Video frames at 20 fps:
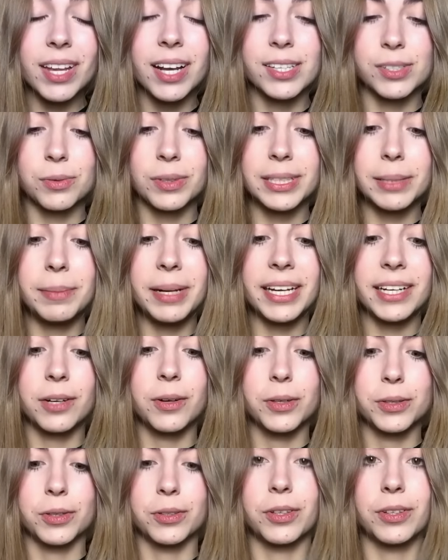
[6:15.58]
złote
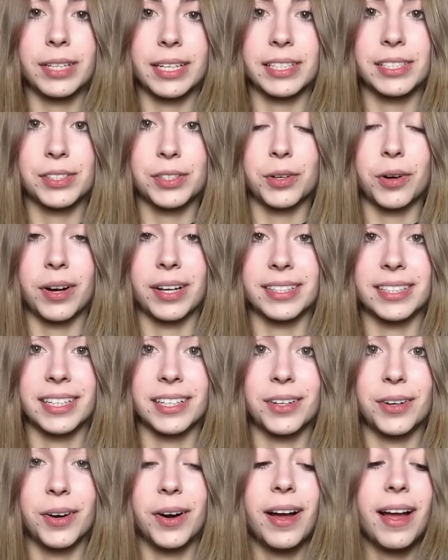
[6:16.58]
mleko, to dodać trochę
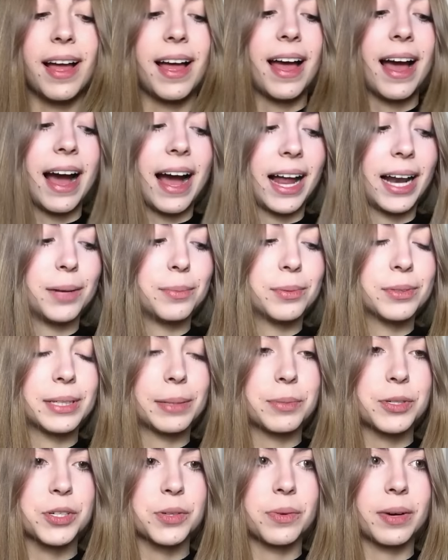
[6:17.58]
tego, albo na
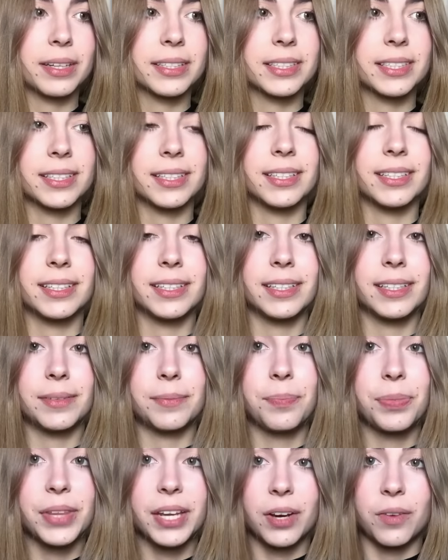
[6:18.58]
przykład y,
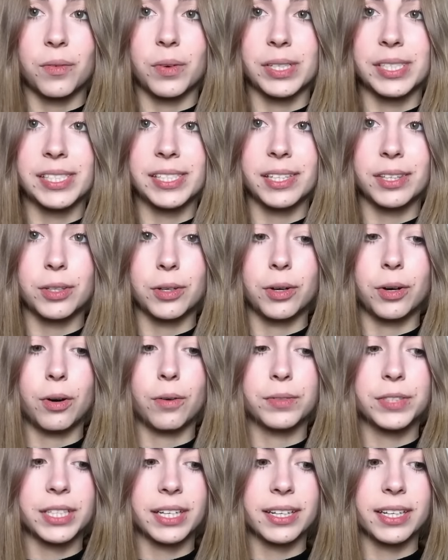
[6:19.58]
właśnie do
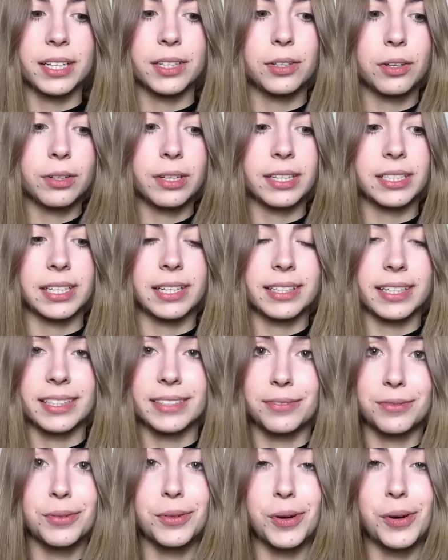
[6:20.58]
owsianki dodać, ale tak
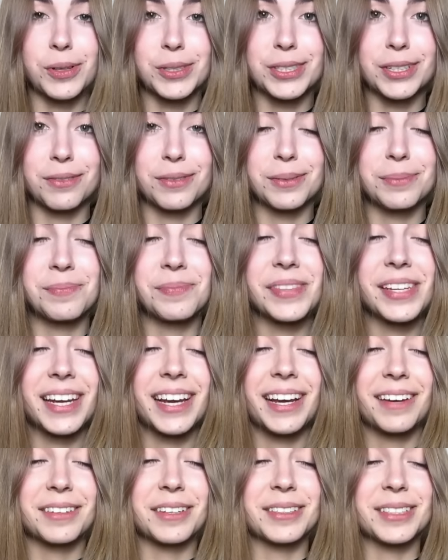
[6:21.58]
w końcowym,
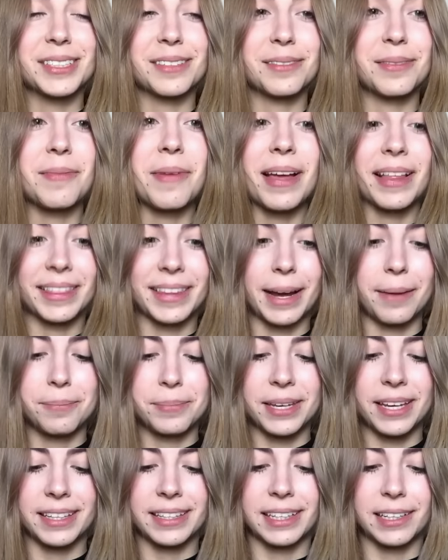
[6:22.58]
w końcowym
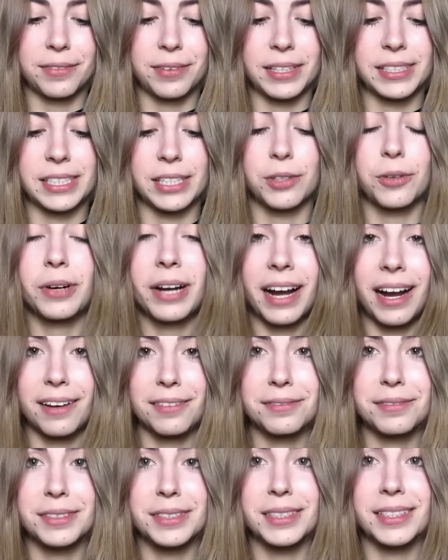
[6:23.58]
etapie, tak wiecie, do
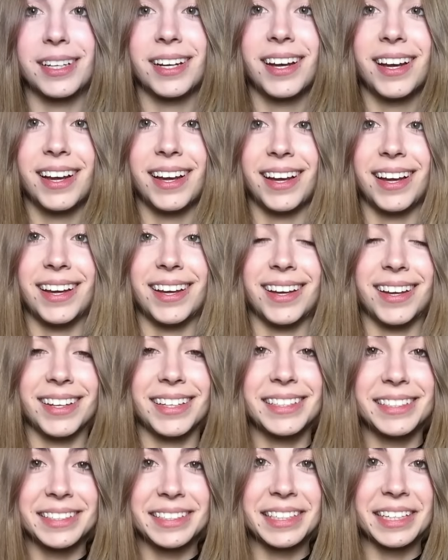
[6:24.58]
kawy, e,
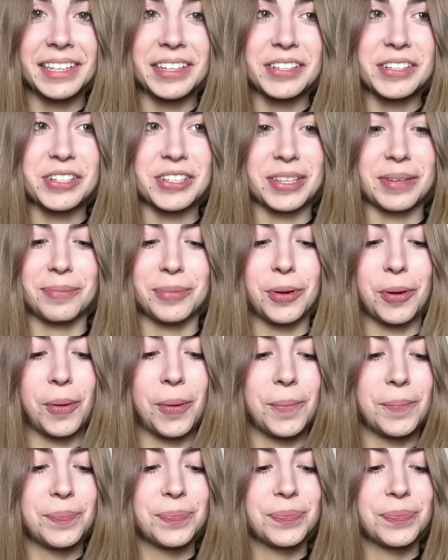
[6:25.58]
inki, czy tam do